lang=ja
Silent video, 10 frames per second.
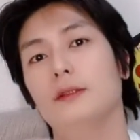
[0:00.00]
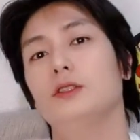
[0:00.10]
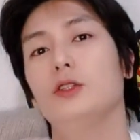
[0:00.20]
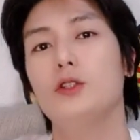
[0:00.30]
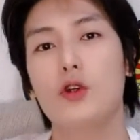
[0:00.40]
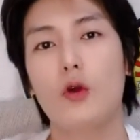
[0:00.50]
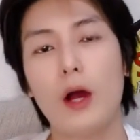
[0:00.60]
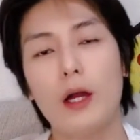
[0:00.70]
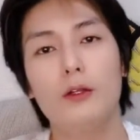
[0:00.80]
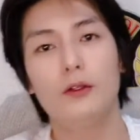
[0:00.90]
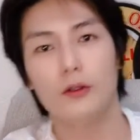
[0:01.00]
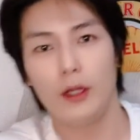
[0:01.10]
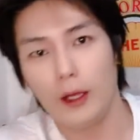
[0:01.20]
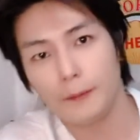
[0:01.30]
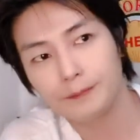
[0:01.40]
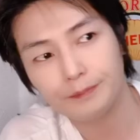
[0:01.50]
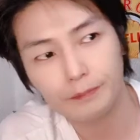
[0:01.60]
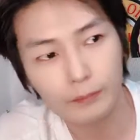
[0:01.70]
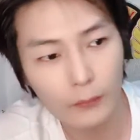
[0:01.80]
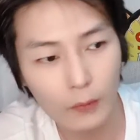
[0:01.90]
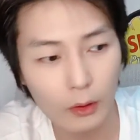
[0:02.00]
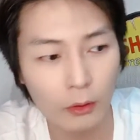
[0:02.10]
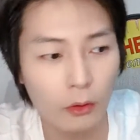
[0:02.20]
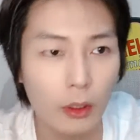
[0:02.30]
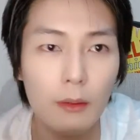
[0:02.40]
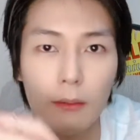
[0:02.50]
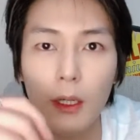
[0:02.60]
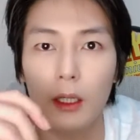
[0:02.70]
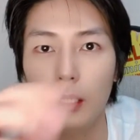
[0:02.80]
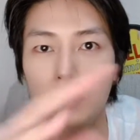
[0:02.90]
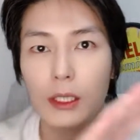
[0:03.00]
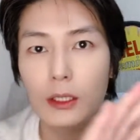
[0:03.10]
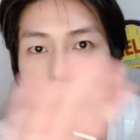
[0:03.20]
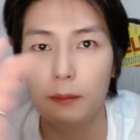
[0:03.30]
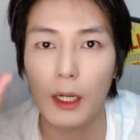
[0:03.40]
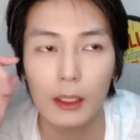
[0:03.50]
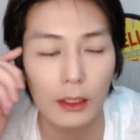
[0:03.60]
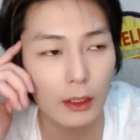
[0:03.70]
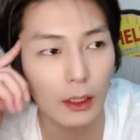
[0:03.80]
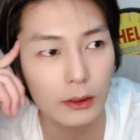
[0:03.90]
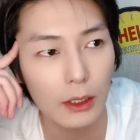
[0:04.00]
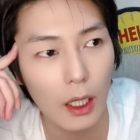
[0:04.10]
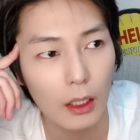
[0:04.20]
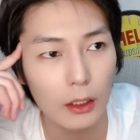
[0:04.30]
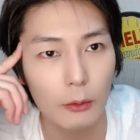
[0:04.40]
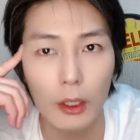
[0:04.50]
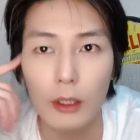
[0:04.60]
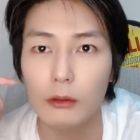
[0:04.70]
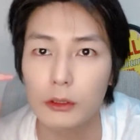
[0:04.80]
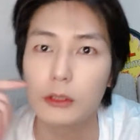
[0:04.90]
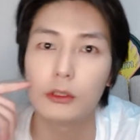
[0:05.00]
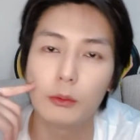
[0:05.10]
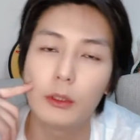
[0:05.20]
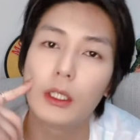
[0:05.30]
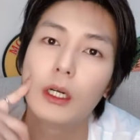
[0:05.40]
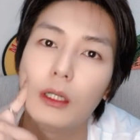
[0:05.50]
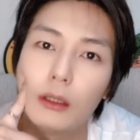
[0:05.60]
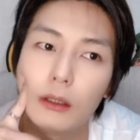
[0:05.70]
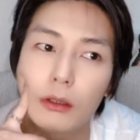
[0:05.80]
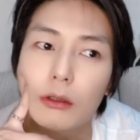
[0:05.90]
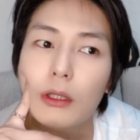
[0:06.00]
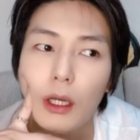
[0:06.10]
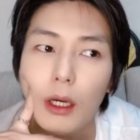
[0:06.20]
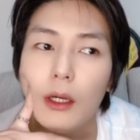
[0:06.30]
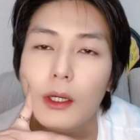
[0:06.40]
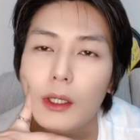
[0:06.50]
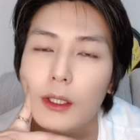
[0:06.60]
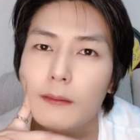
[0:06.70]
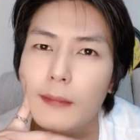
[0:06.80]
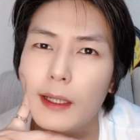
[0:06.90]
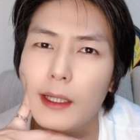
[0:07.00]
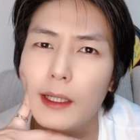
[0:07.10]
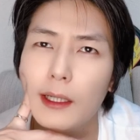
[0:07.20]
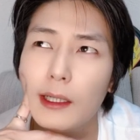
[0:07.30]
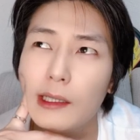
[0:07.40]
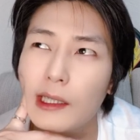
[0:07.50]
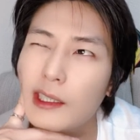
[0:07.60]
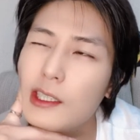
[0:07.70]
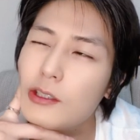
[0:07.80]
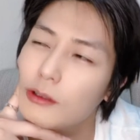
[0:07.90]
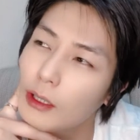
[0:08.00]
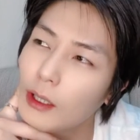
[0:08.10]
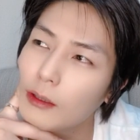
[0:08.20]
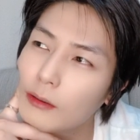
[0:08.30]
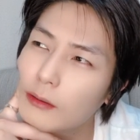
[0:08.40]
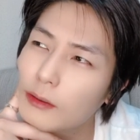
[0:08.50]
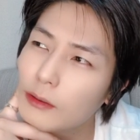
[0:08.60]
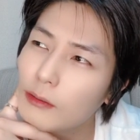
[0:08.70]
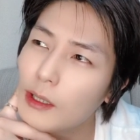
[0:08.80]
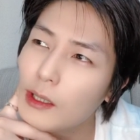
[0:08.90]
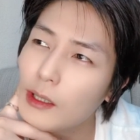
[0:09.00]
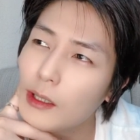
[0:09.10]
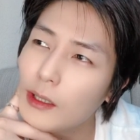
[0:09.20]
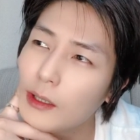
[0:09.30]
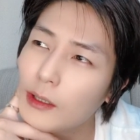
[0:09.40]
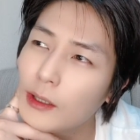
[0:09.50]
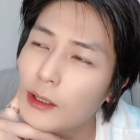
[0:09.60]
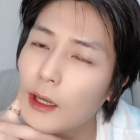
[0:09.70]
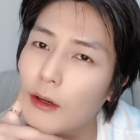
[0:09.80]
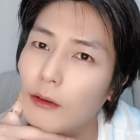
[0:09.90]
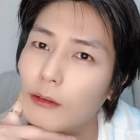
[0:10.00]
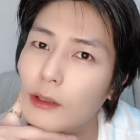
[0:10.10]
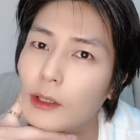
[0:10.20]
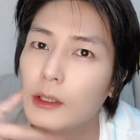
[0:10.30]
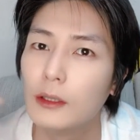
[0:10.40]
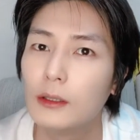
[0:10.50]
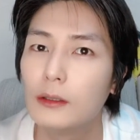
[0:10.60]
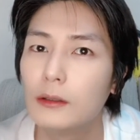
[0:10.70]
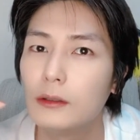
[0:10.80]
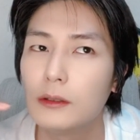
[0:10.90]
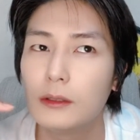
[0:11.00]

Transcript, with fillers: ちょこちょこあるので、俺はまあねセリフバーってたくさんあっても結構すぐ覚えられる人で、まあなんでしょうね、俺はなんだろう、